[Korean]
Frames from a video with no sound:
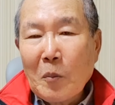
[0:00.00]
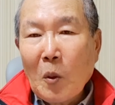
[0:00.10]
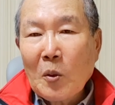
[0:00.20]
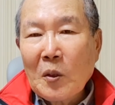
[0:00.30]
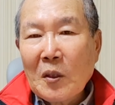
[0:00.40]

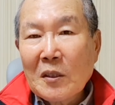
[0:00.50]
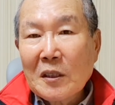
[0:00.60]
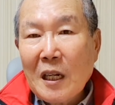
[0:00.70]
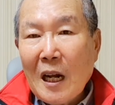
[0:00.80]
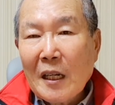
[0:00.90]
모르는
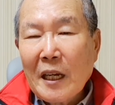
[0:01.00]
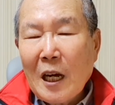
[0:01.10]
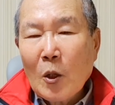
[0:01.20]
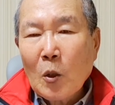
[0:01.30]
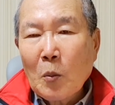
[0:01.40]
것을 알게
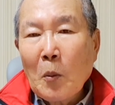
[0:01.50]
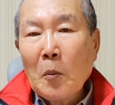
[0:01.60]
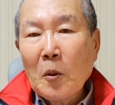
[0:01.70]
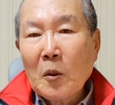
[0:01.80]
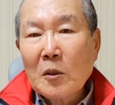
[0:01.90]
하고 못
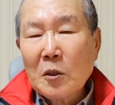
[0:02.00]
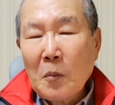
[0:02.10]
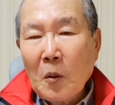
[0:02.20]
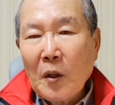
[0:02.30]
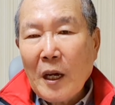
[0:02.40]
보는 것을
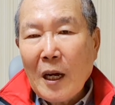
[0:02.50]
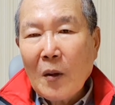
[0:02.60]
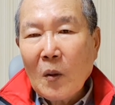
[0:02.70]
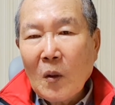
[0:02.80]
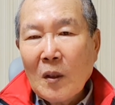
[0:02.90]
보게
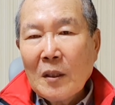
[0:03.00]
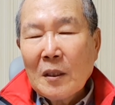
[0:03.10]
하고